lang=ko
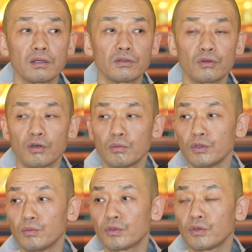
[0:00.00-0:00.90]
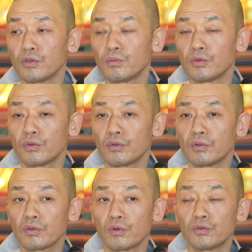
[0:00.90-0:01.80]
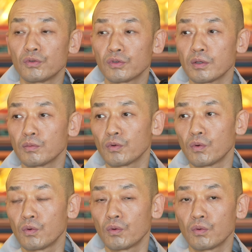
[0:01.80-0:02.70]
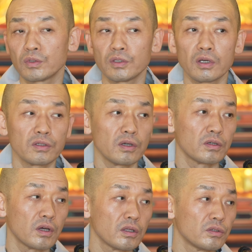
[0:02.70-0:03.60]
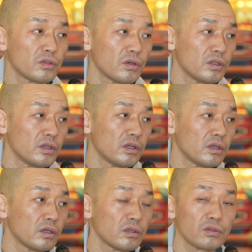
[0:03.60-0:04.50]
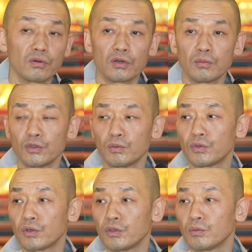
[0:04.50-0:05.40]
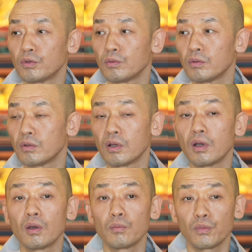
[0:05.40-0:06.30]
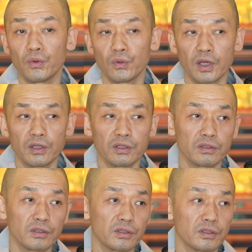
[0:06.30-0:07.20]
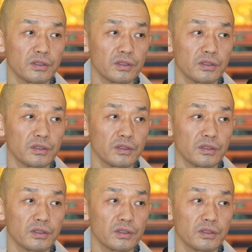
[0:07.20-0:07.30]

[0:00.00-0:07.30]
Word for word: 서가모니 부처님을 교주로 삼고 신앙생활 하는 저희들이 서가모니 부처님을 표현하는